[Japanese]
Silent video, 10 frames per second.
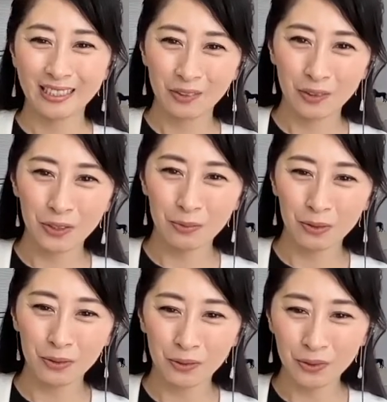こういうも
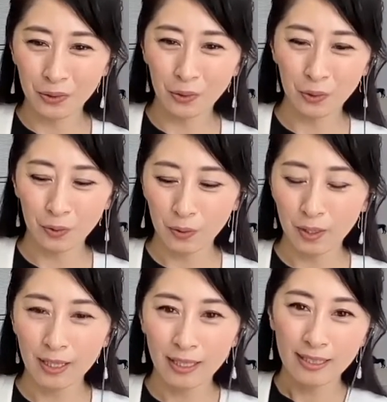のを
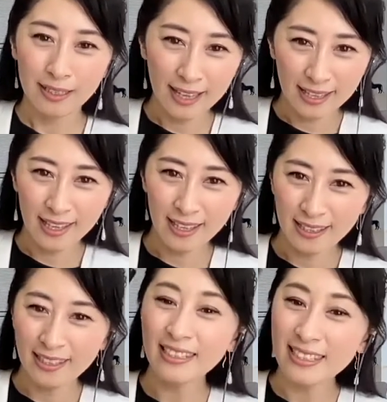丁寧
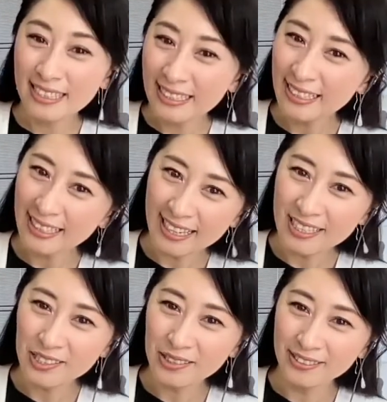にしっかり
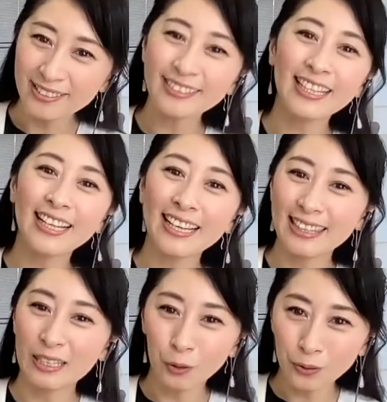愛情をかけ
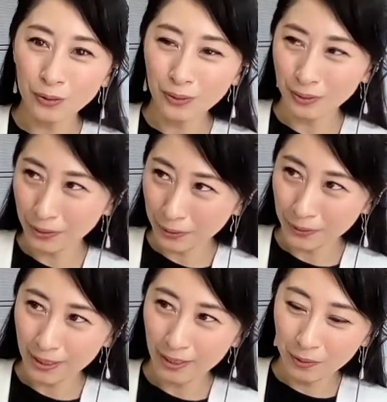ておくと、両
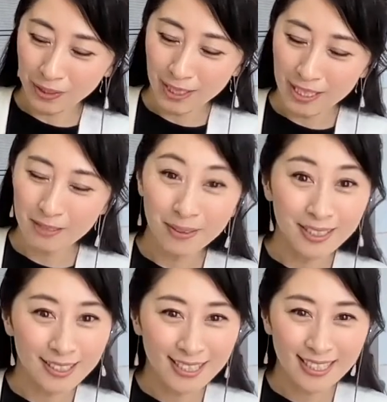手で置いたりしま
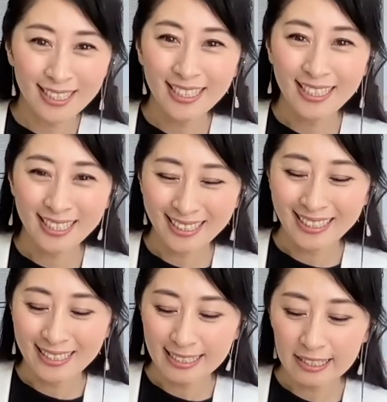すし、
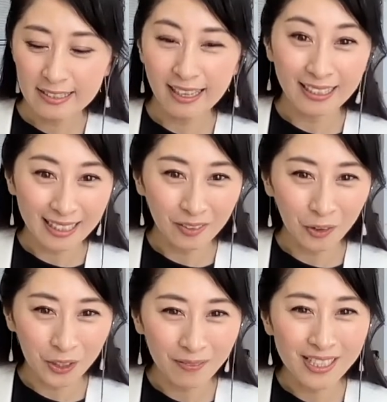静かに
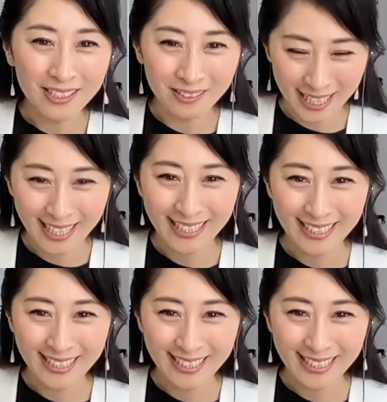置きますよね。